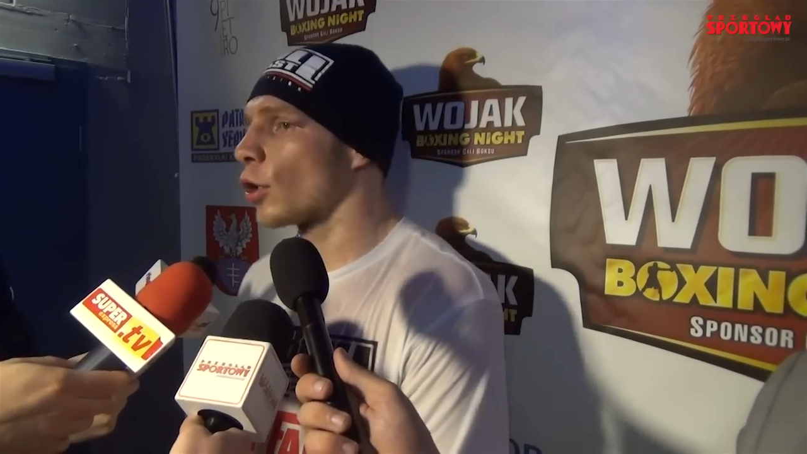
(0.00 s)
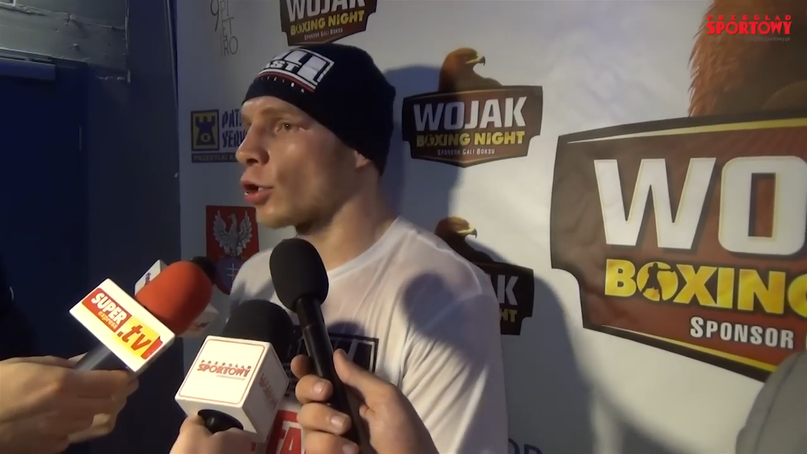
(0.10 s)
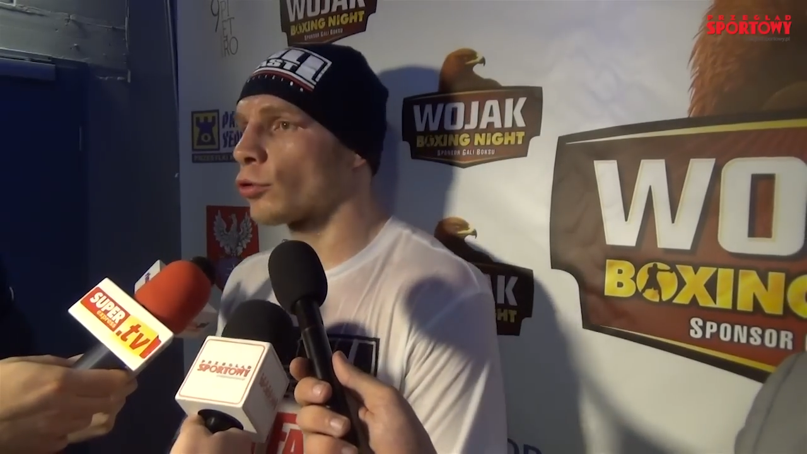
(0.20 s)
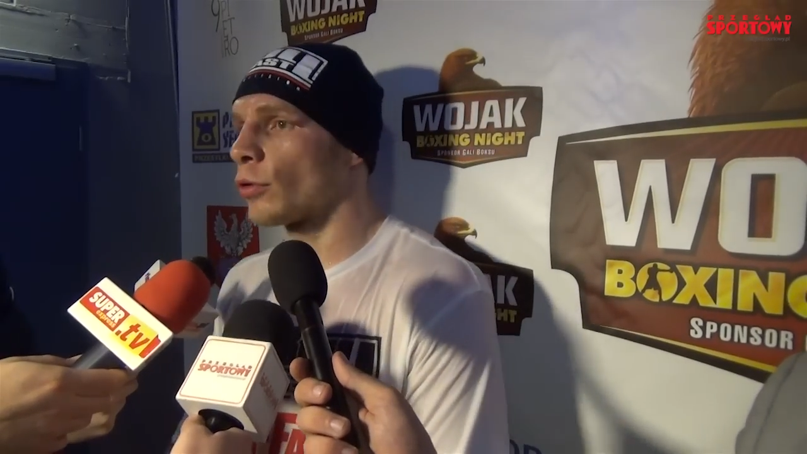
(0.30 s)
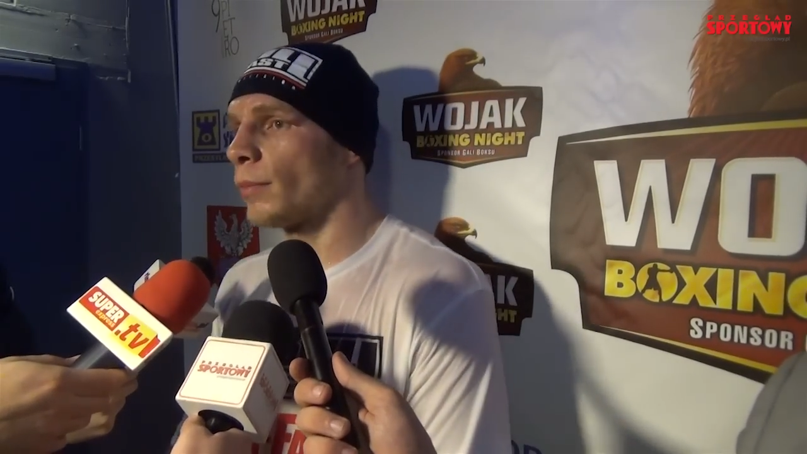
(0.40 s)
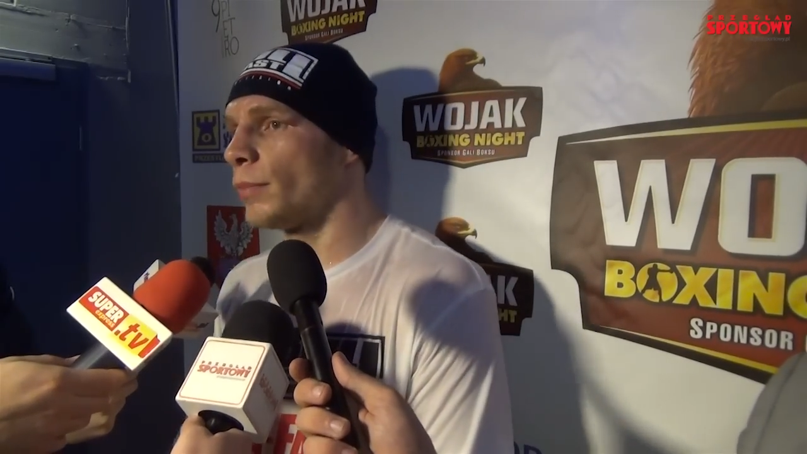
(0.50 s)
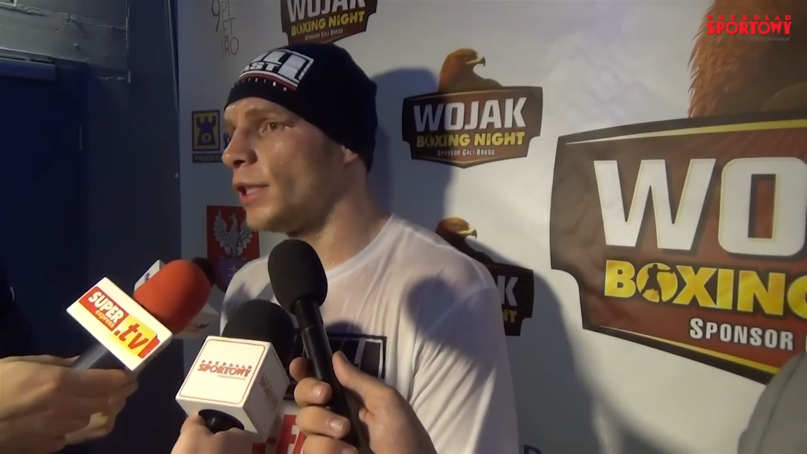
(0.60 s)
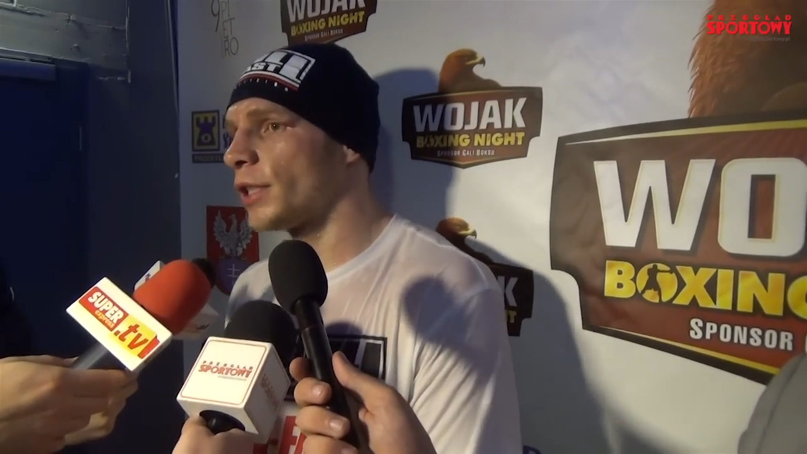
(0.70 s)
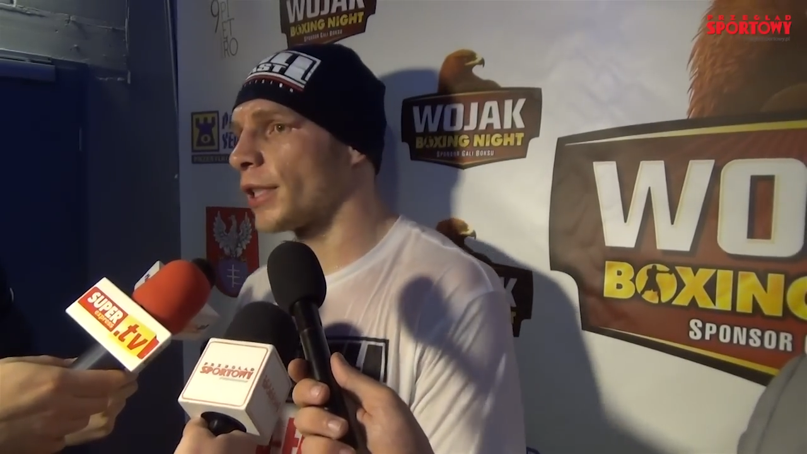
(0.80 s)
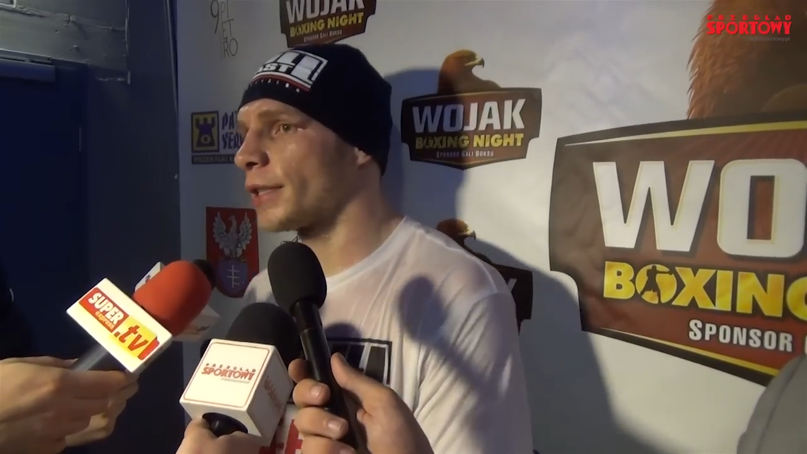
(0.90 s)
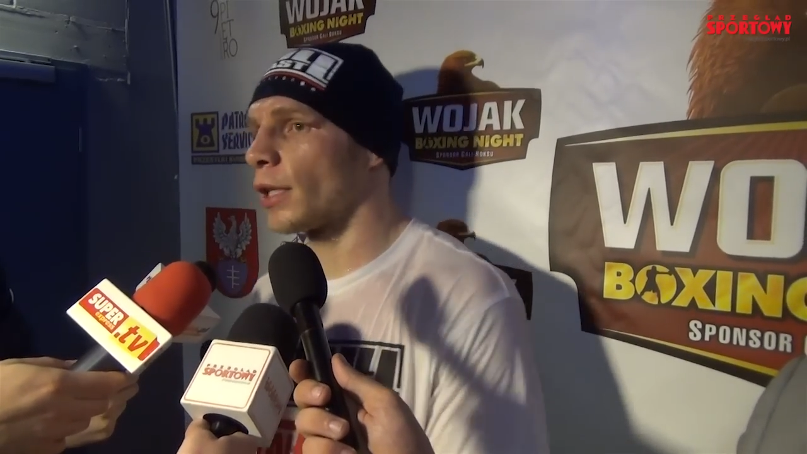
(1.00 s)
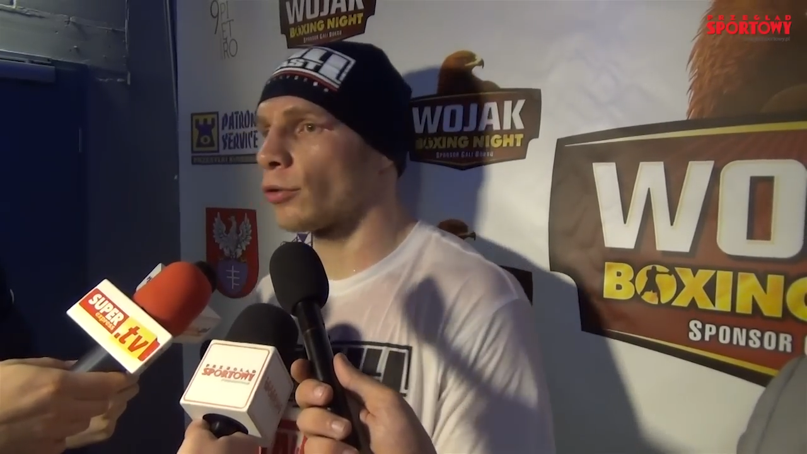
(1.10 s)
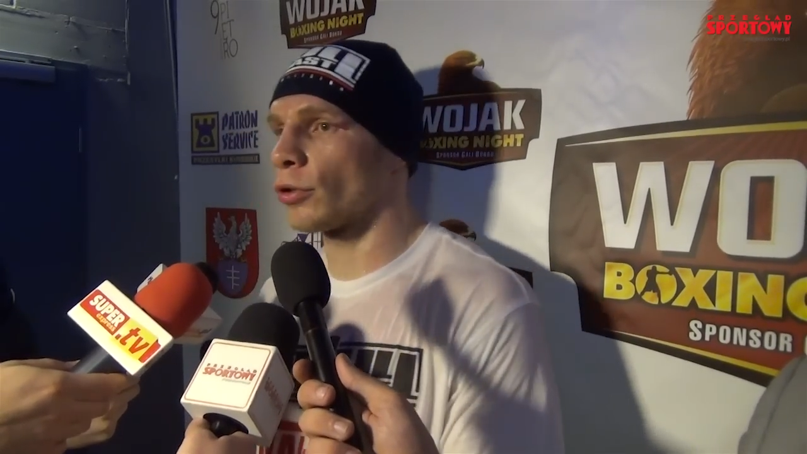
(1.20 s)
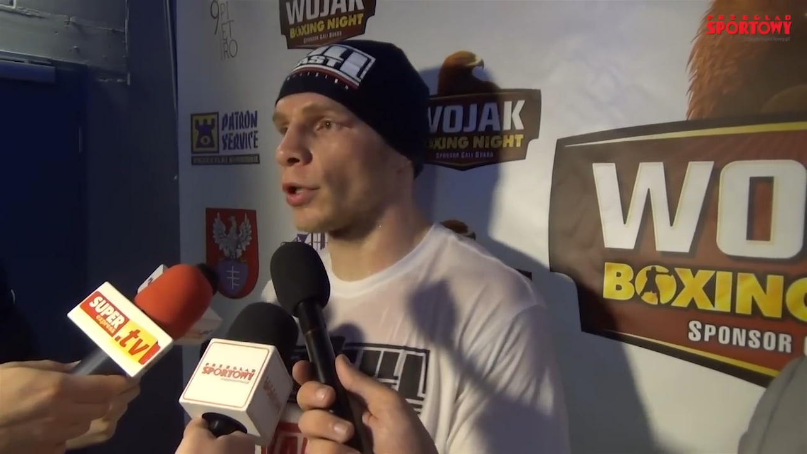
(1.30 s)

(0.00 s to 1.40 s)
koszula bliższa sercu,